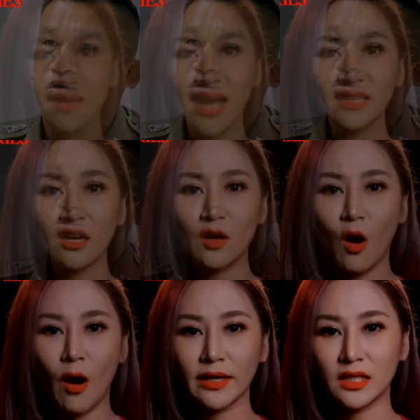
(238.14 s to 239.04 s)
ฆาตก
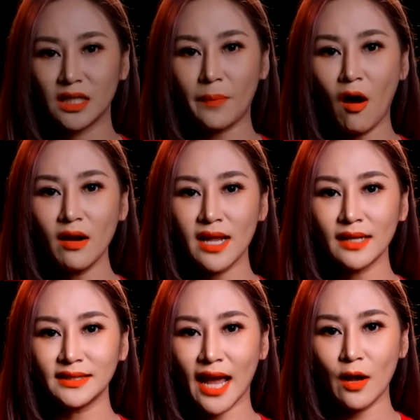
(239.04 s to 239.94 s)
รคือพ่อเลี้ย
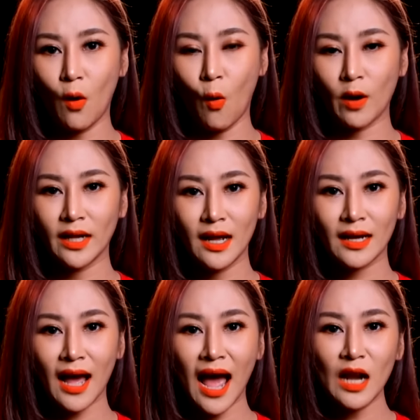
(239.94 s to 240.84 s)
งใจโหด
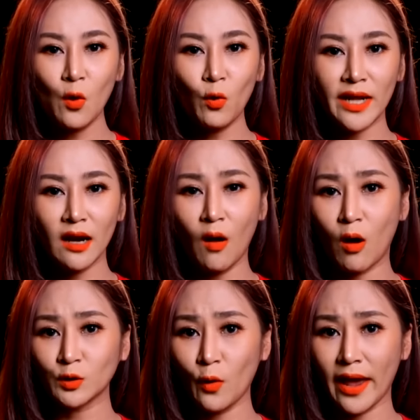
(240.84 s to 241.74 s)
ฆ่าลูกเลี้ยงข
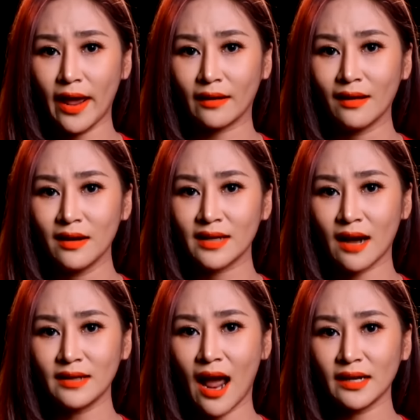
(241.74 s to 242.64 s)
องตัวเอง
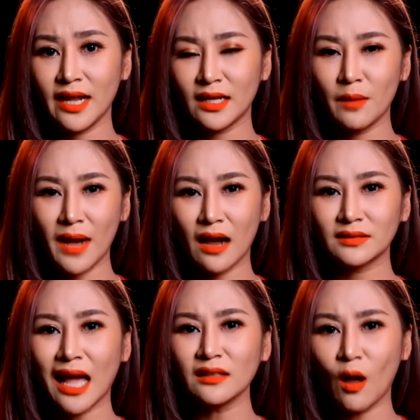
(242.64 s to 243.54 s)
ทั้งๆทที่กำลัง
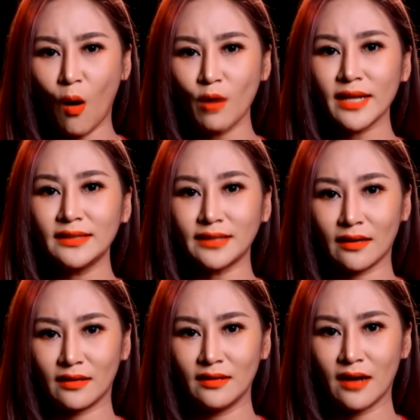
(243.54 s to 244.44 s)
ตั้งท้องได้เจ็
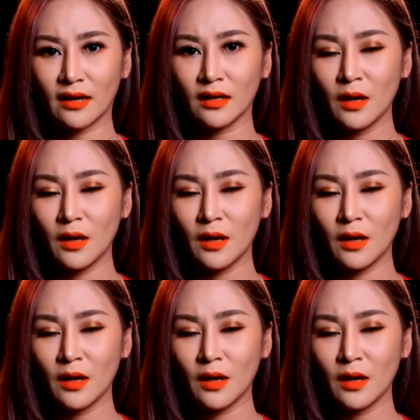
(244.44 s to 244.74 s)
ดเดือน